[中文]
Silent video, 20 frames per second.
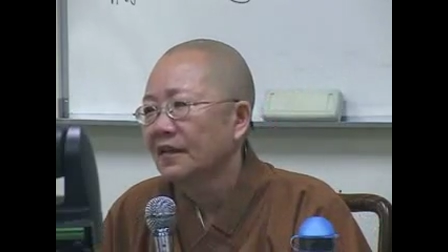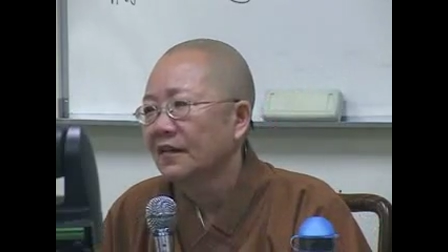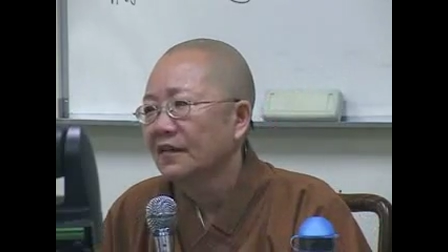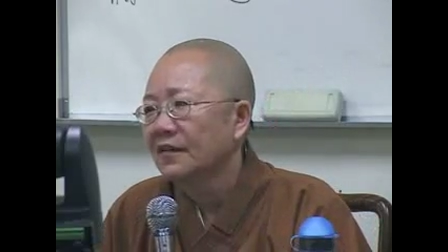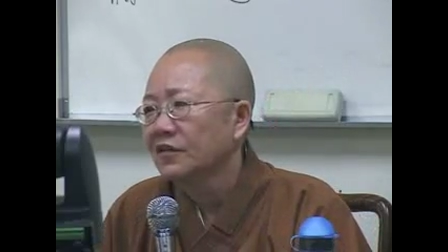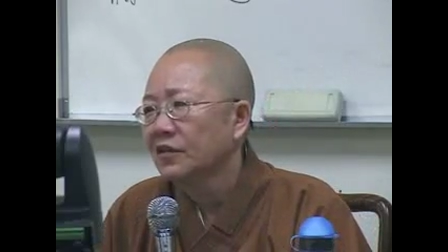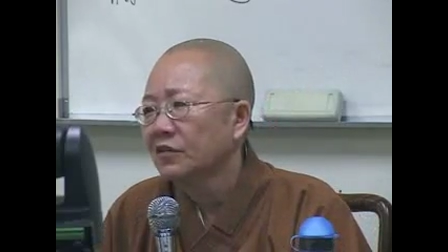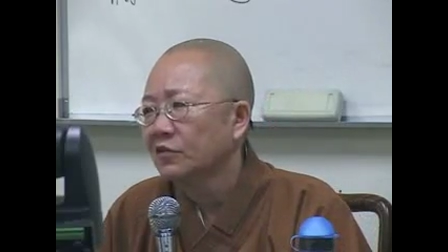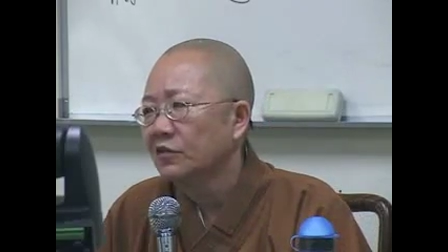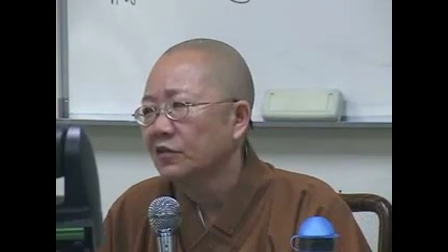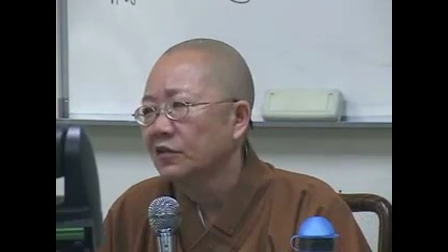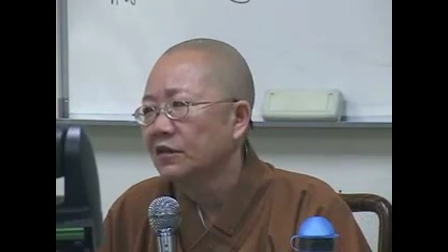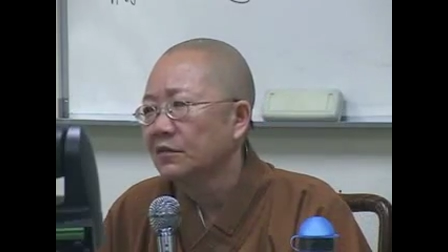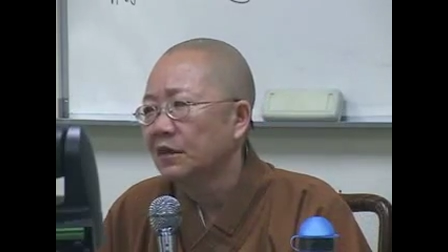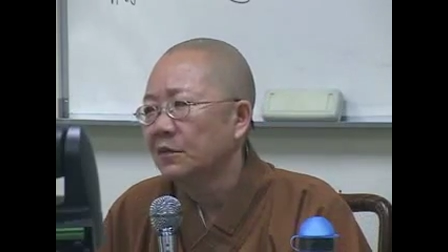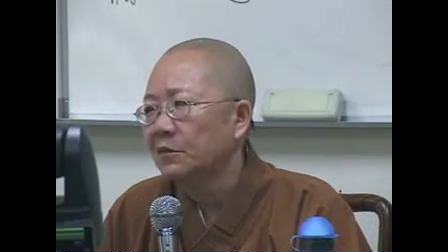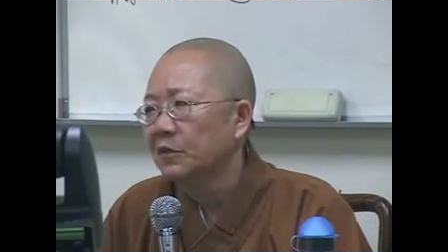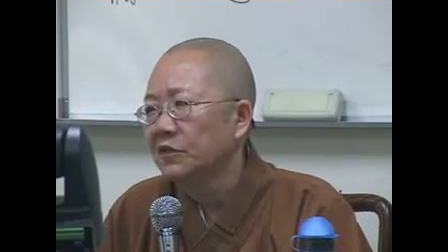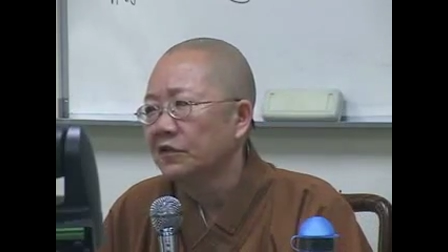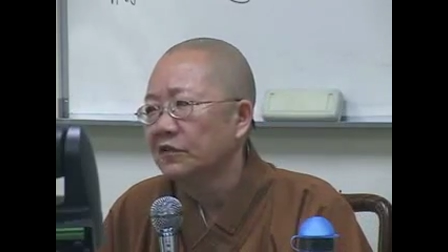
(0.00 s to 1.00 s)
所以我
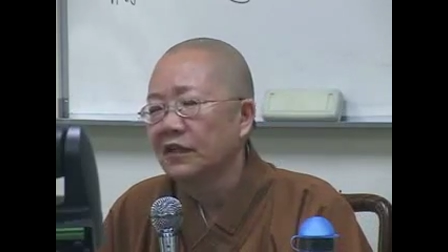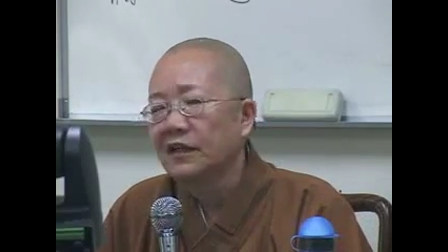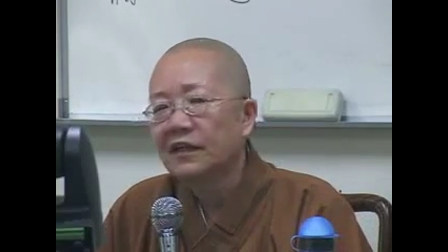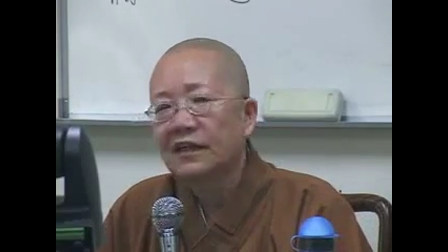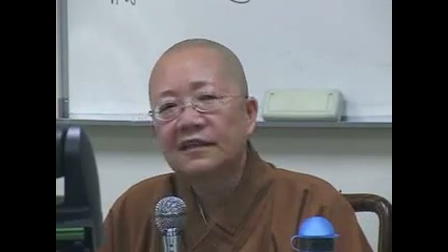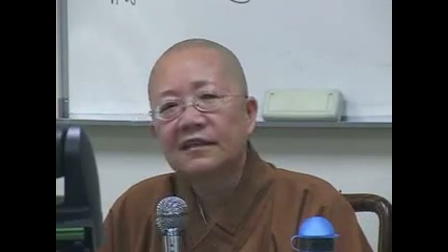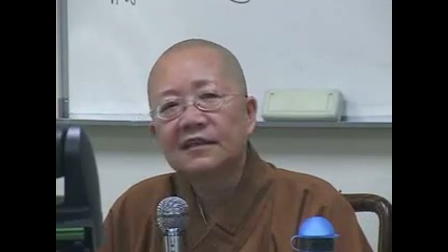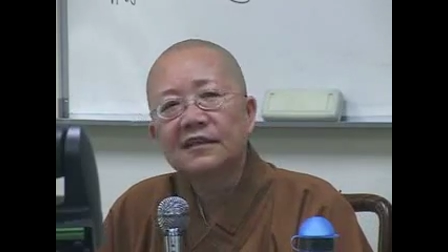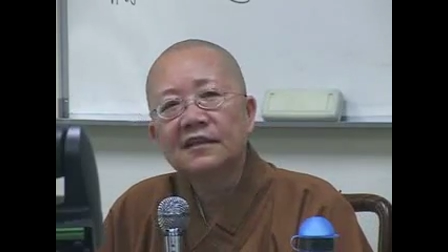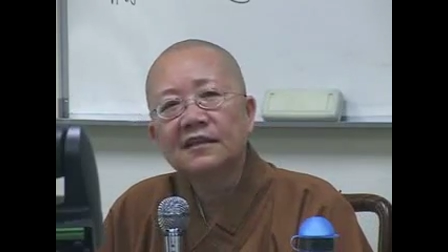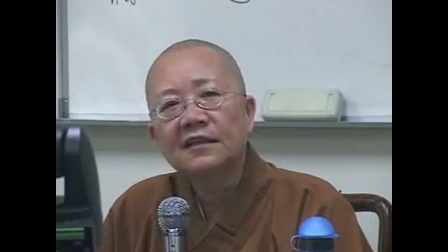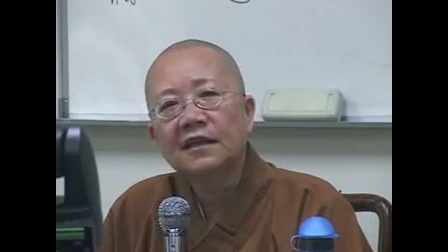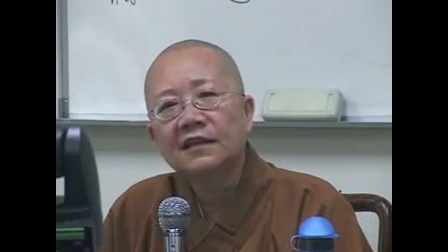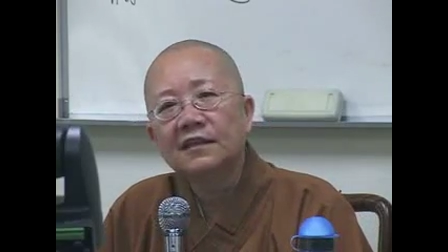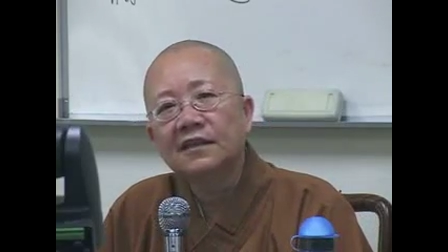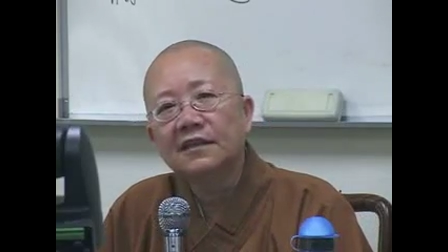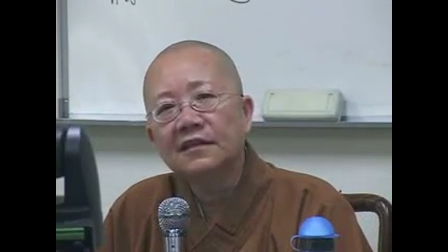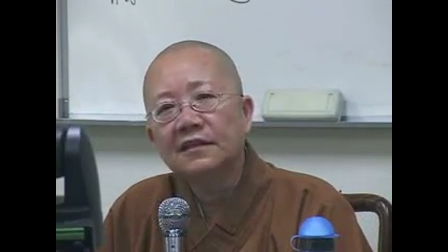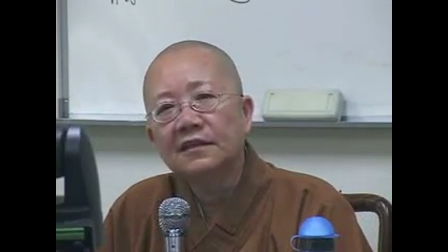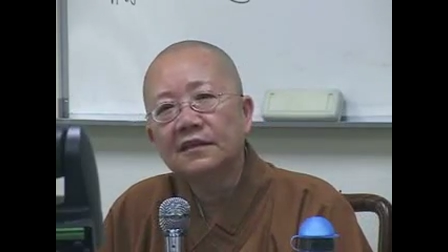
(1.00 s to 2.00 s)
很不喜欢看现在
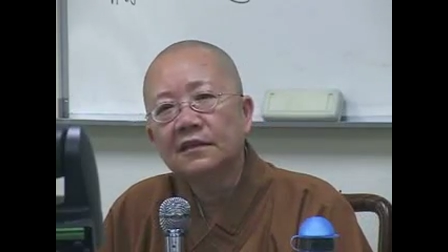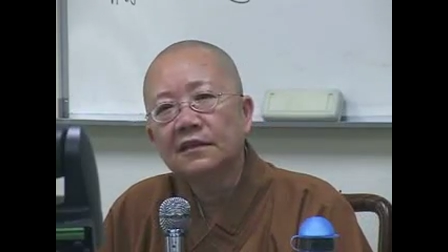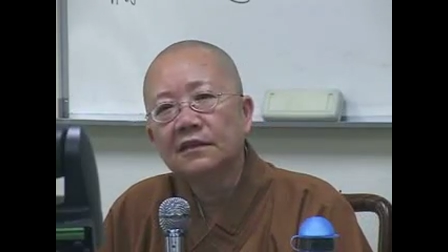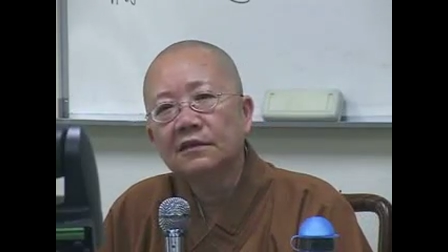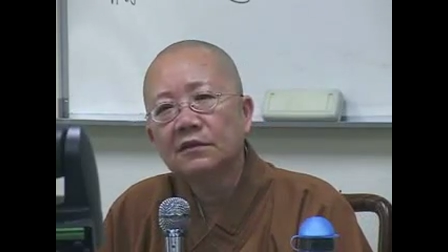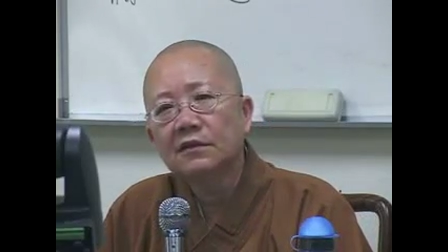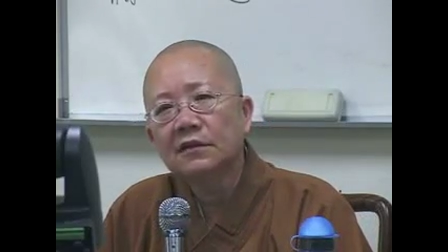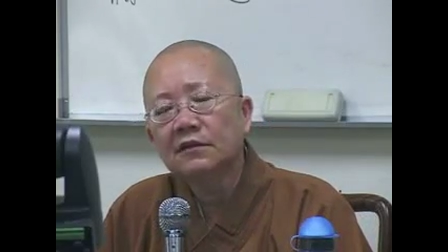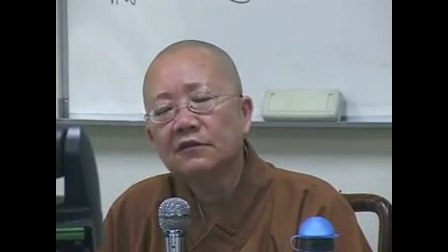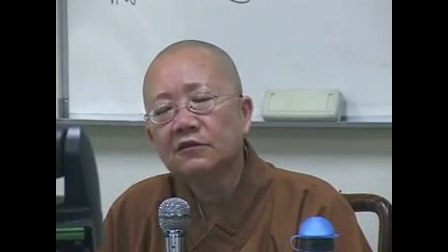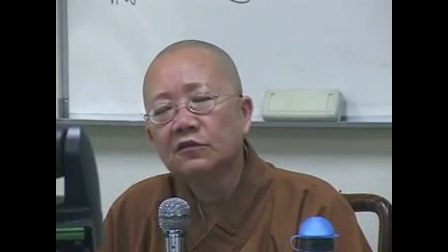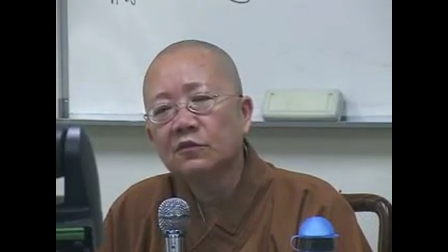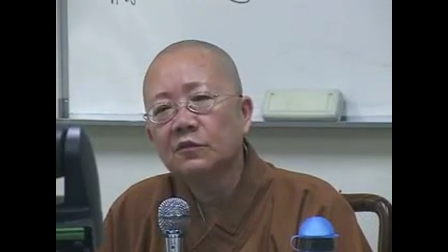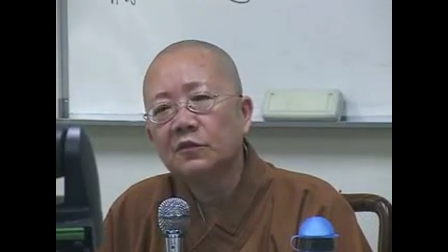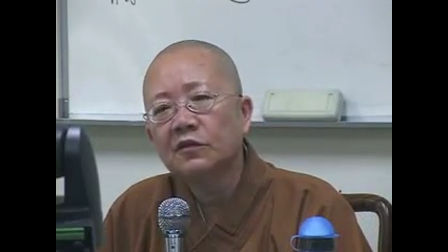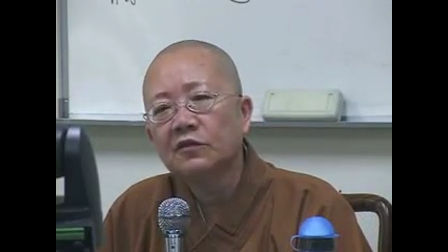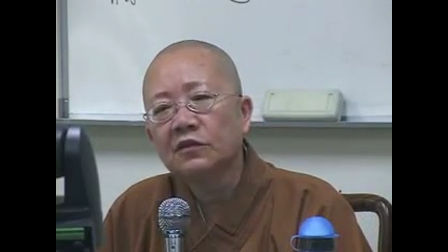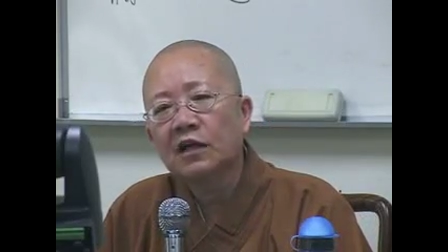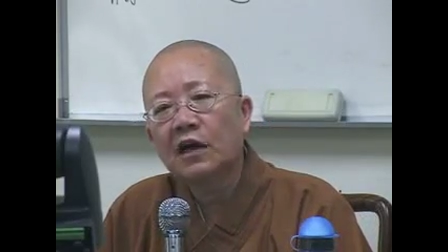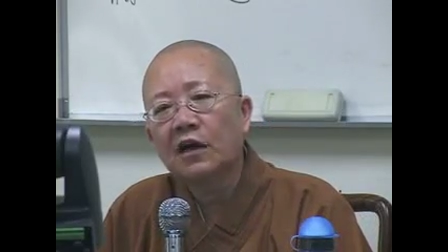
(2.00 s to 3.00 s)
演的一些，因为他都
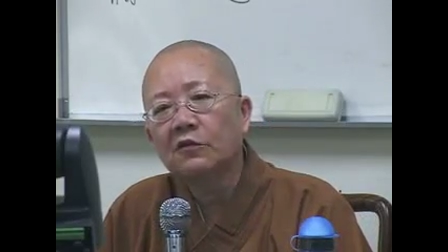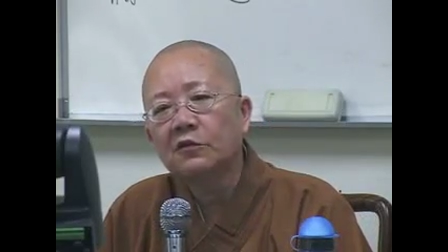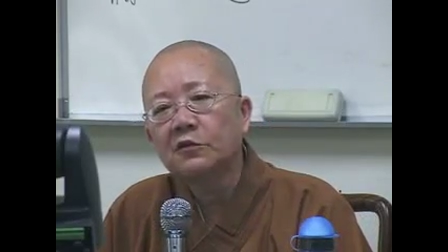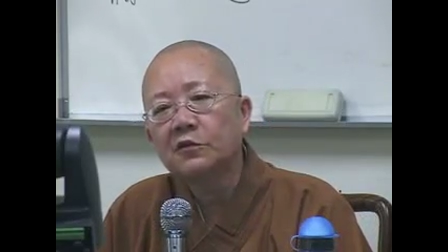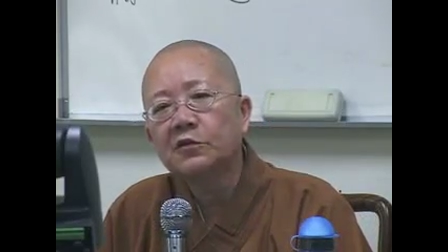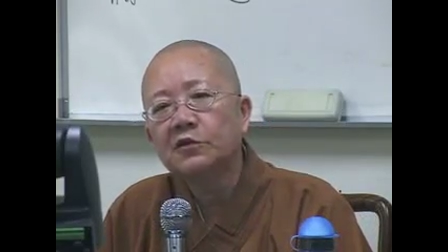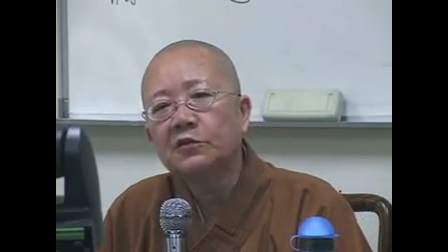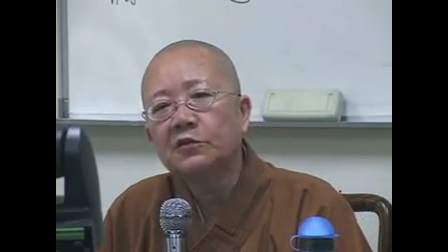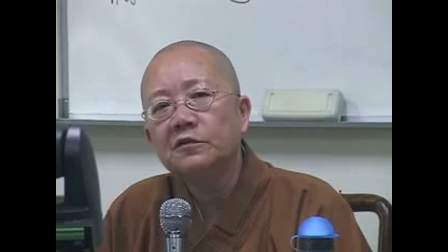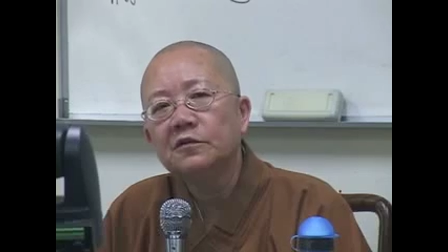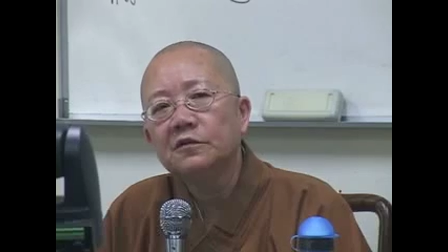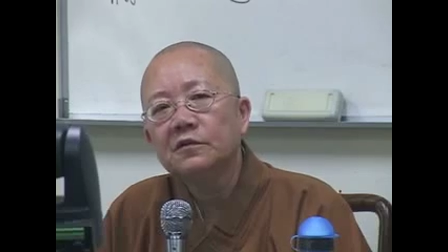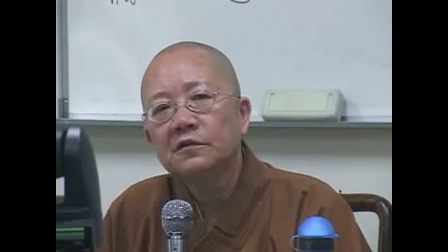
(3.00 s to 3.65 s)
没有考据，